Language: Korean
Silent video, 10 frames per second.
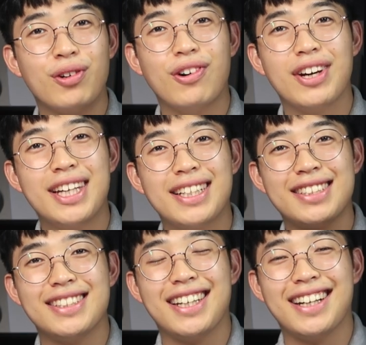뭐
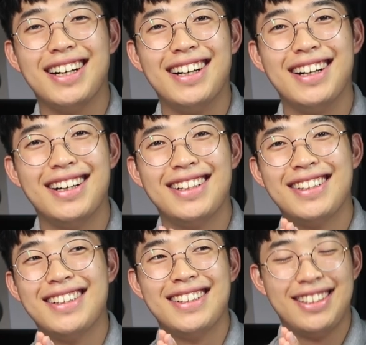거기까진 제가
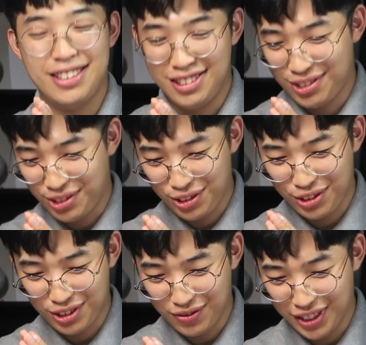어쩔
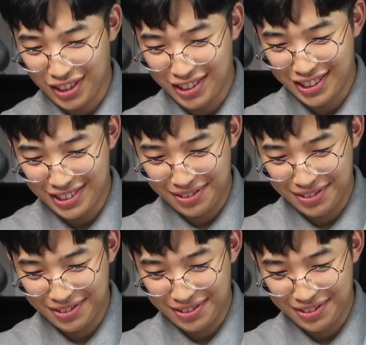수가 없네요